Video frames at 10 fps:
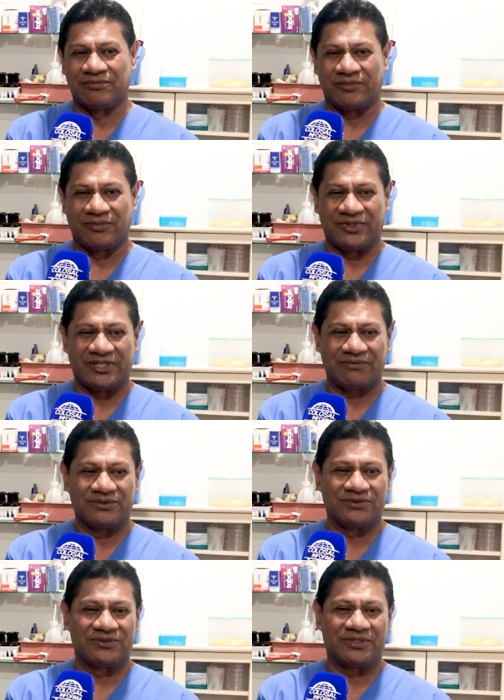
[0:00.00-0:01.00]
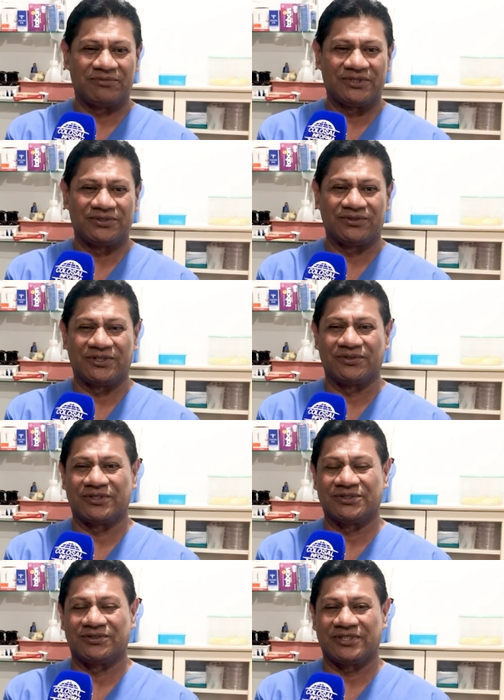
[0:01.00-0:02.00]
brindamos un servicio en lo
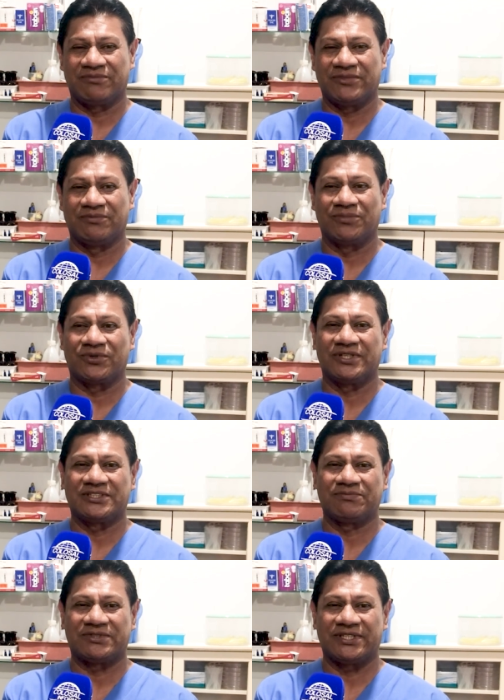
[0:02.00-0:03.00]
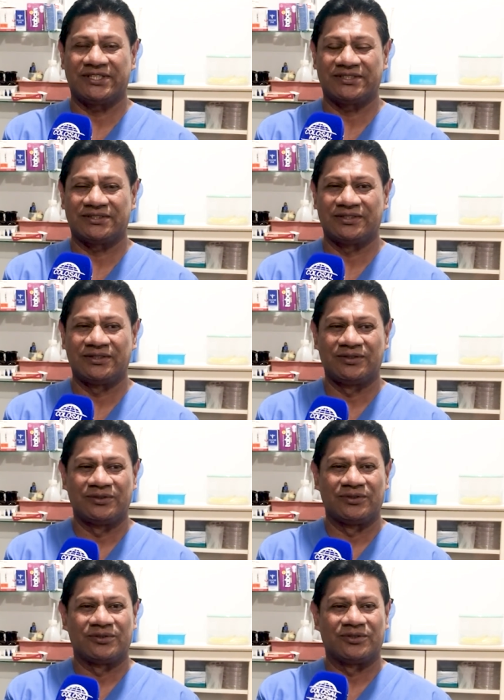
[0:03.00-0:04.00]
que son también pruebas especiales,
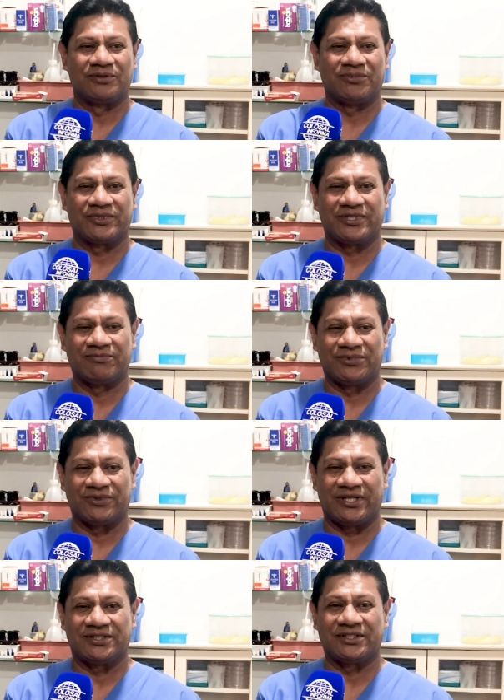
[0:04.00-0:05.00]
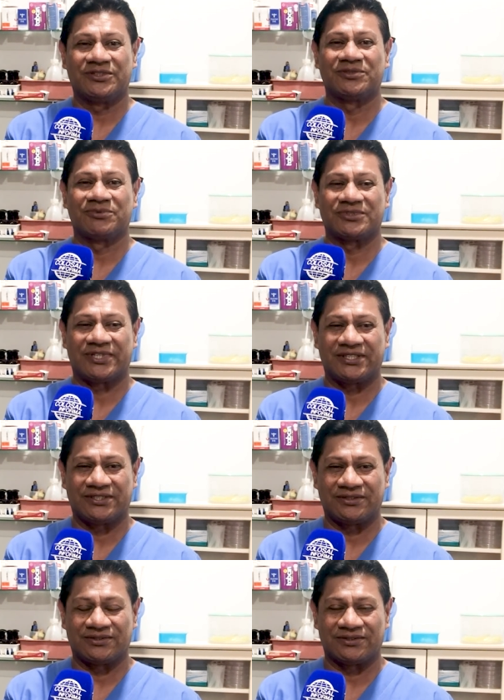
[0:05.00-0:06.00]
como por ejemplo antígenos
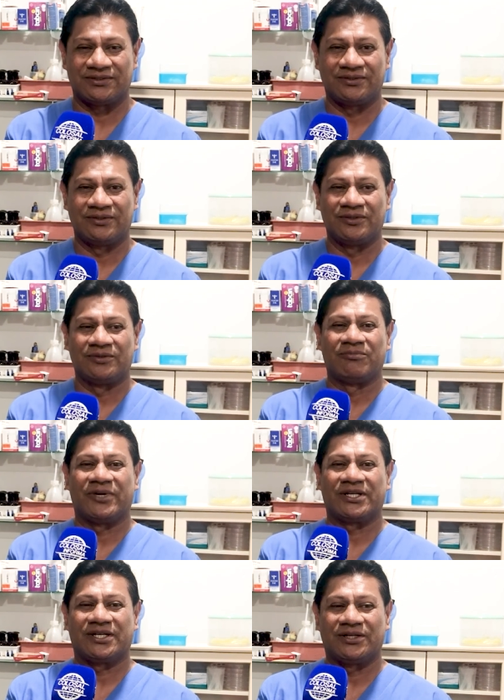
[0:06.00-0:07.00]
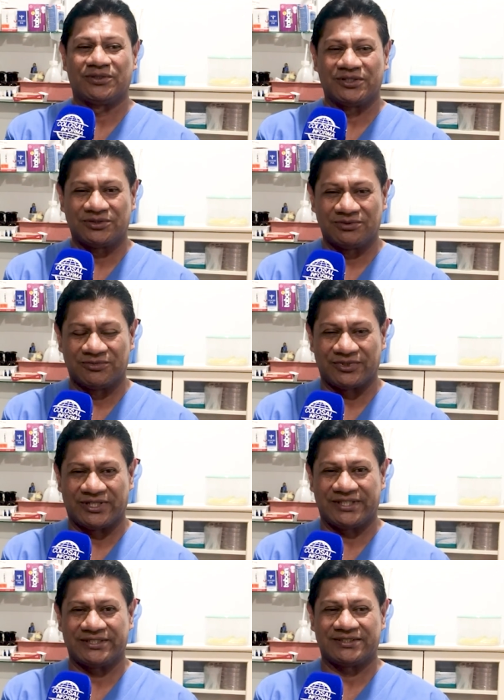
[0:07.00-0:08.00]
prostáticos, marcadores
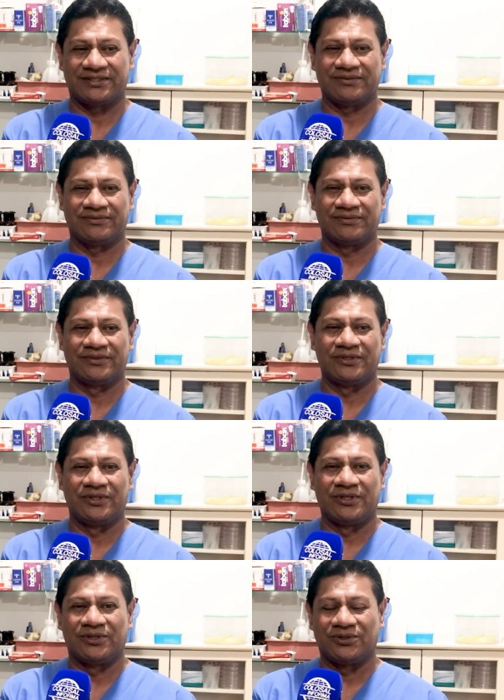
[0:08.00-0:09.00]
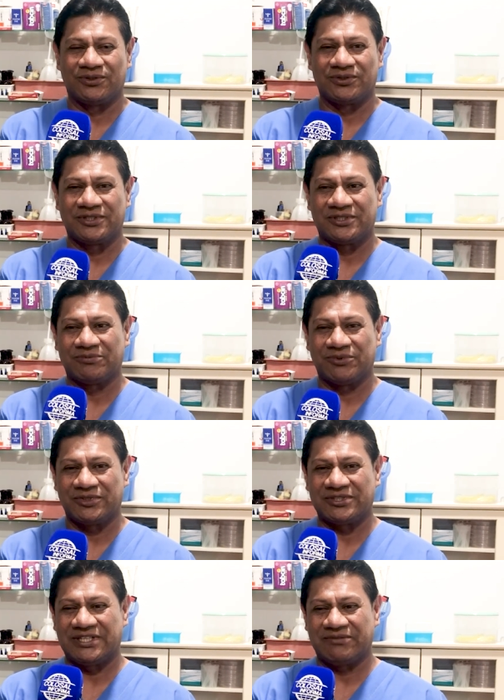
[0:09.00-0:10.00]
tumorales. Todo este tipo
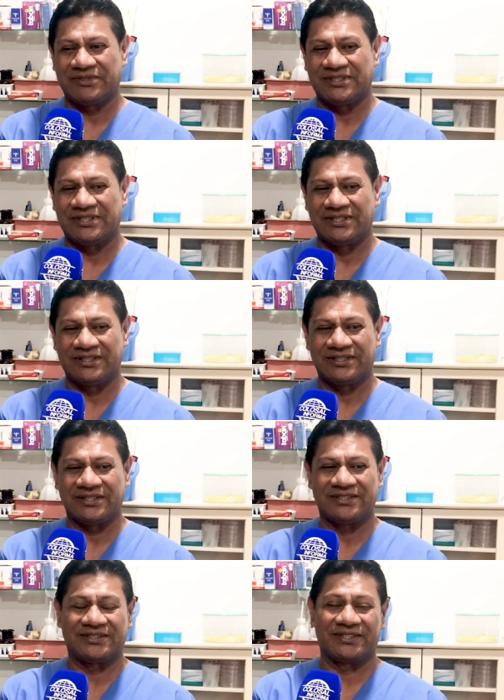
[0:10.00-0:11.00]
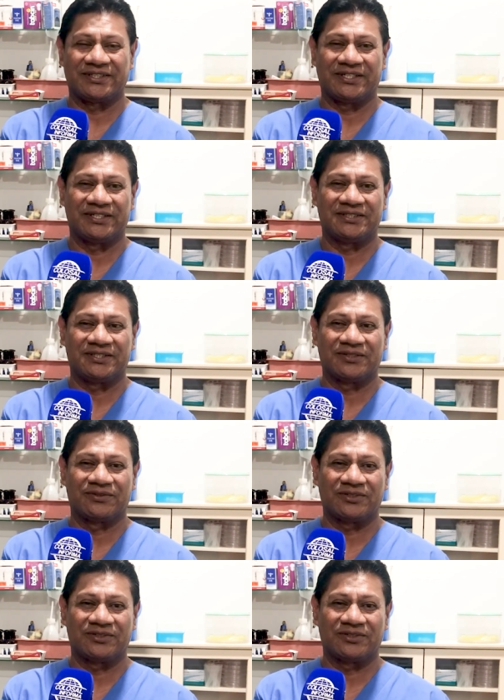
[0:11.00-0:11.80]
de examen este, requiere cierto